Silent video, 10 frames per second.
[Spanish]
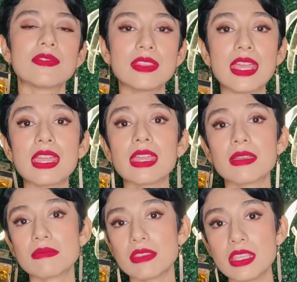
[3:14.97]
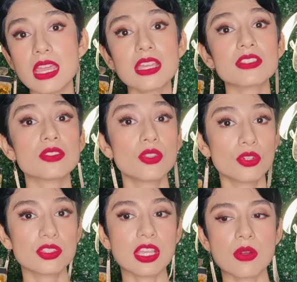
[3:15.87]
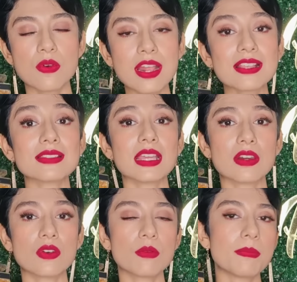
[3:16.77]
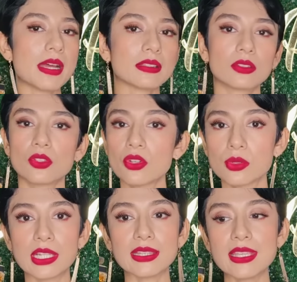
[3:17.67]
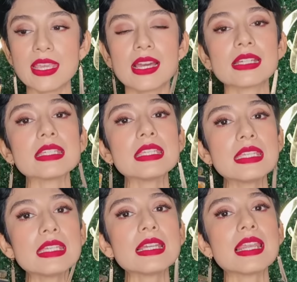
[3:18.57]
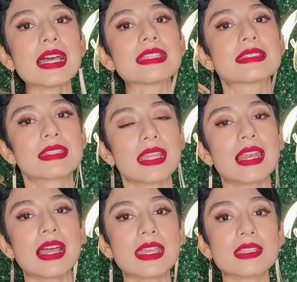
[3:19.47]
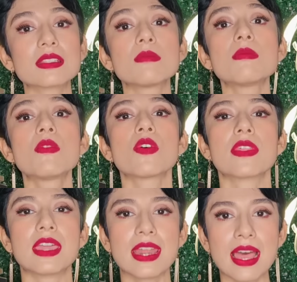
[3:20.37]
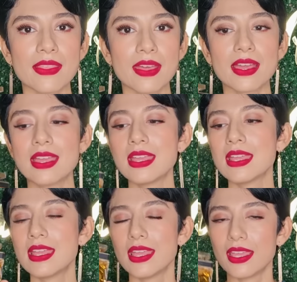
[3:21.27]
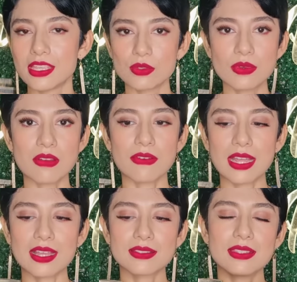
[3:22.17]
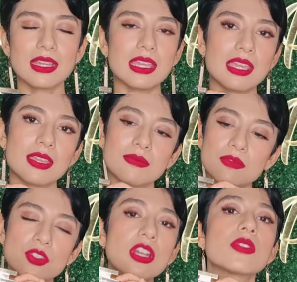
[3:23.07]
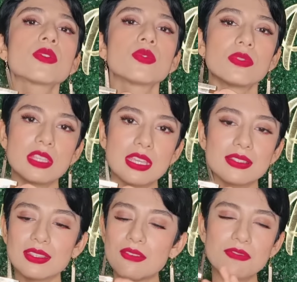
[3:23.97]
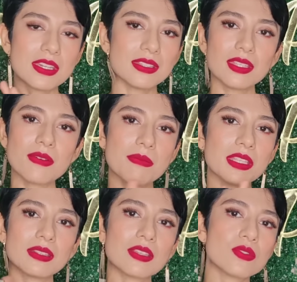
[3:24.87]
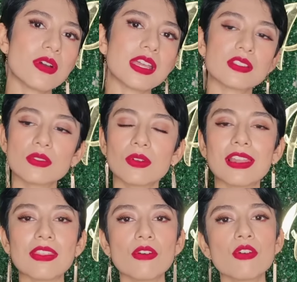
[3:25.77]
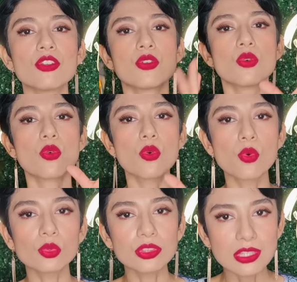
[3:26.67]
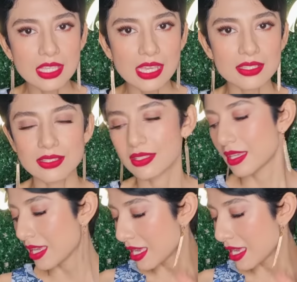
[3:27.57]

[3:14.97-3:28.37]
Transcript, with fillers: de 10, 12 horas en ropa todo el día y la estela es moderada. Es una fragancia que yo le doy un 10. Definitivamente yo a esto le doy un 10.